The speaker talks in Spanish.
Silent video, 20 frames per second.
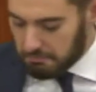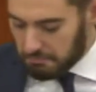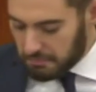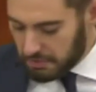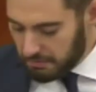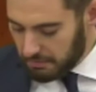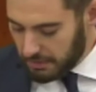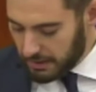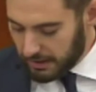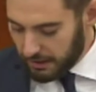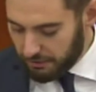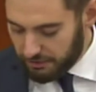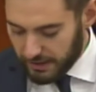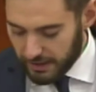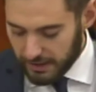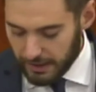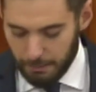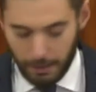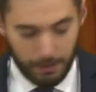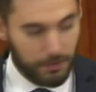en
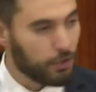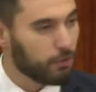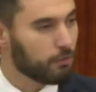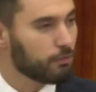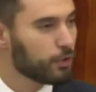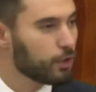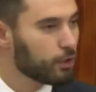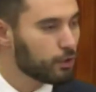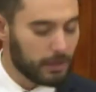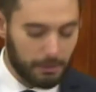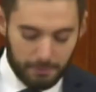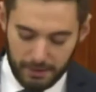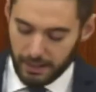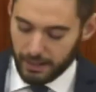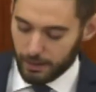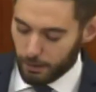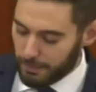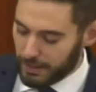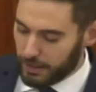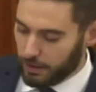definitiva, yo no, de
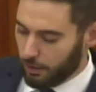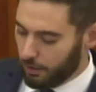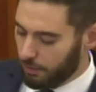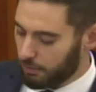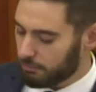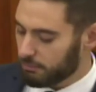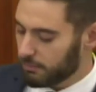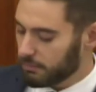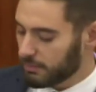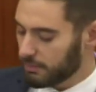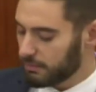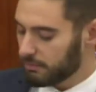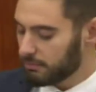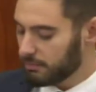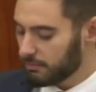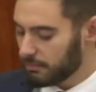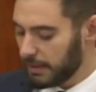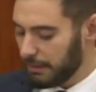verdad que no me quiero mm,